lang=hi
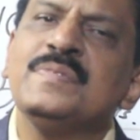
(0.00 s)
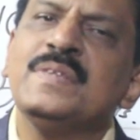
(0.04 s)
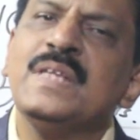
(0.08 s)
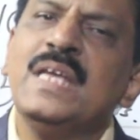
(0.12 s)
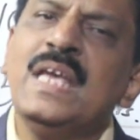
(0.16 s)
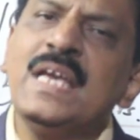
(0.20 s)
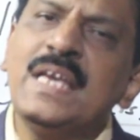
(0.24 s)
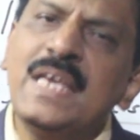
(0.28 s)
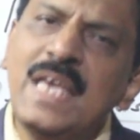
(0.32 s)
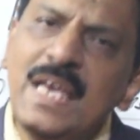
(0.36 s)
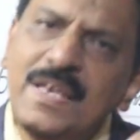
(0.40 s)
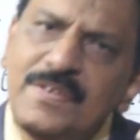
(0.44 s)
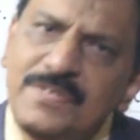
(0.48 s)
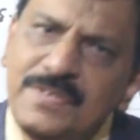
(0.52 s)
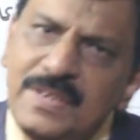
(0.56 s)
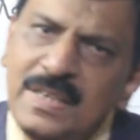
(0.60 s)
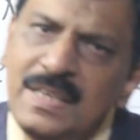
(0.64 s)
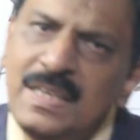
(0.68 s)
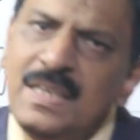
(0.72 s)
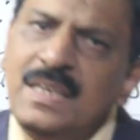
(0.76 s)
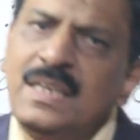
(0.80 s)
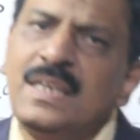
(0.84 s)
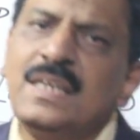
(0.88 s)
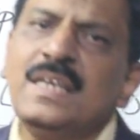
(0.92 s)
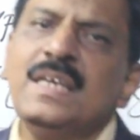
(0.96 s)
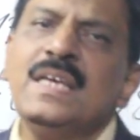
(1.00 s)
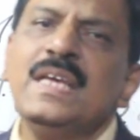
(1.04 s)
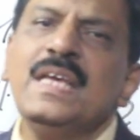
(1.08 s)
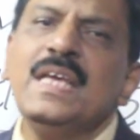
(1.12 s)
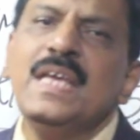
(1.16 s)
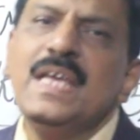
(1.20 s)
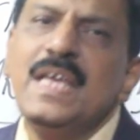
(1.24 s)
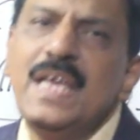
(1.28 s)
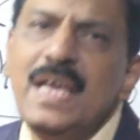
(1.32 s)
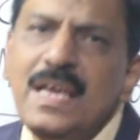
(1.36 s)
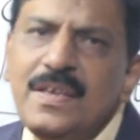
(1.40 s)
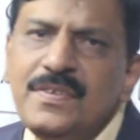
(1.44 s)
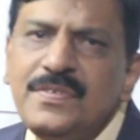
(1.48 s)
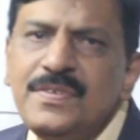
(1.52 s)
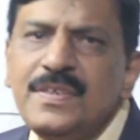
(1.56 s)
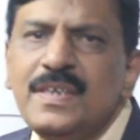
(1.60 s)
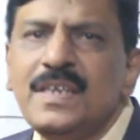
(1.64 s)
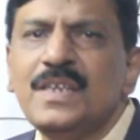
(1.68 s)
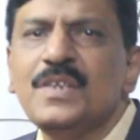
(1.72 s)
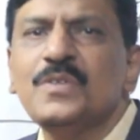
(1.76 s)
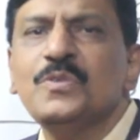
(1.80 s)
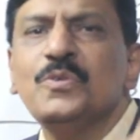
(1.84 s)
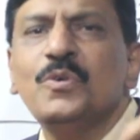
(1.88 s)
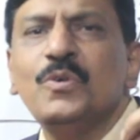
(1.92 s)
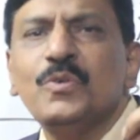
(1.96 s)
एक एक शेयर एक
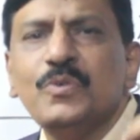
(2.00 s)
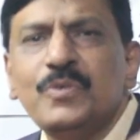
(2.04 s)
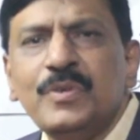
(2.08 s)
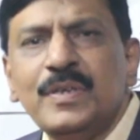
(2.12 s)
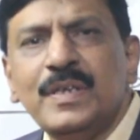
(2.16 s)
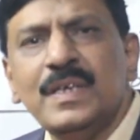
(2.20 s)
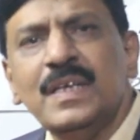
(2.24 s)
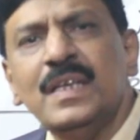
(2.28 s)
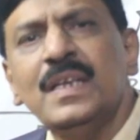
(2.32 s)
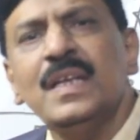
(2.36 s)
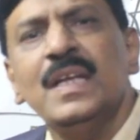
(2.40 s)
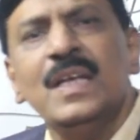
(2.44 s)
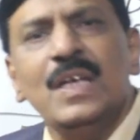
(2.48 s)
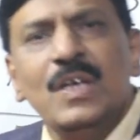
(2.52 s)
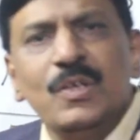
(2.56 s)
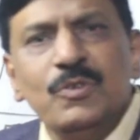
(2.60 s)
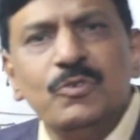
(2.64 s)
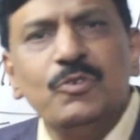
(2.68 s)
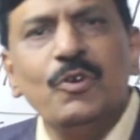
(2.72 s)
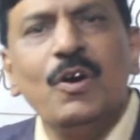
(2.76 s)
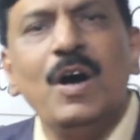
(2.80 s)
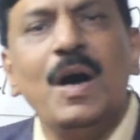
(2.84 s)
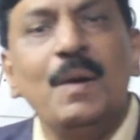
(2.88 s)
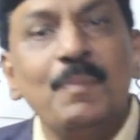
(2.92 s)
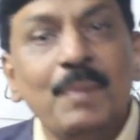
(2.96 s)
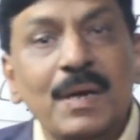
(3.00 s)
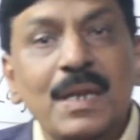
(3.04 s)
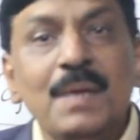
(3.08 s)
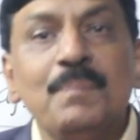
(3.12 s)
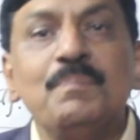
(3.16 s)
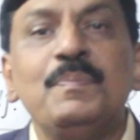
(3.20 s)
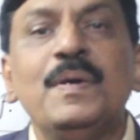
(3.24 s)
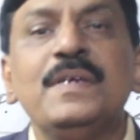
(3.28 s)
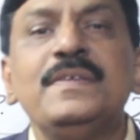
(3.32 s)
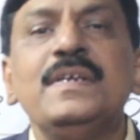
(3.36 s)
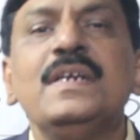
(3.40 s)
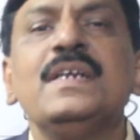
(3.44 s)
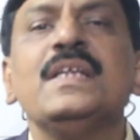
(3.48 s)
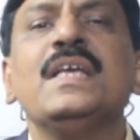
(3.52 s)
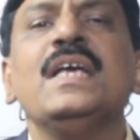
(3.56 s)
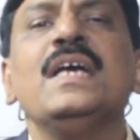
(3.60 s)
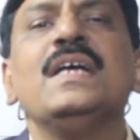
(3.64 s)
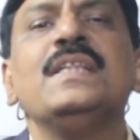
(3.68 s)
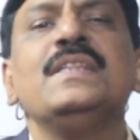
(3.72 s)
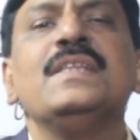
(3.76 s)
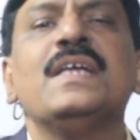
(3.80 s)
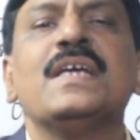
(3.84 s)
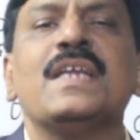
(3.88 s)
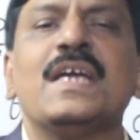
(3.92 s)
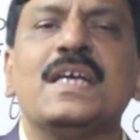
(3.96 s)
शेयर दो शेयर जो हमारे बजट के
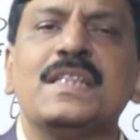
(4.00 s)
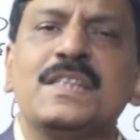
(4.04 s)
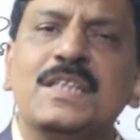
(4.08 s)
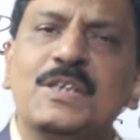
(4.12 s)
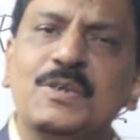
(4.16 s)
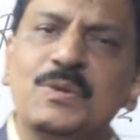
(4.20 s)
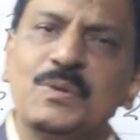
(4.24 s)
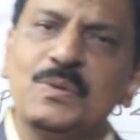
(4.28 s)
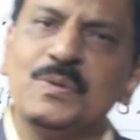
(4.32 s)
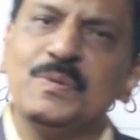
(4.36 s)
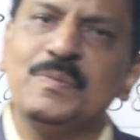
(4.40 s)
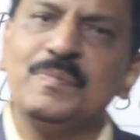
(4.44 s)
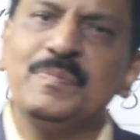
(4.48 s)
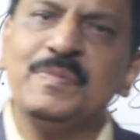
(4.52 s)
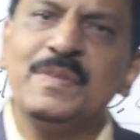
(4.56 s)
अंदर आता हो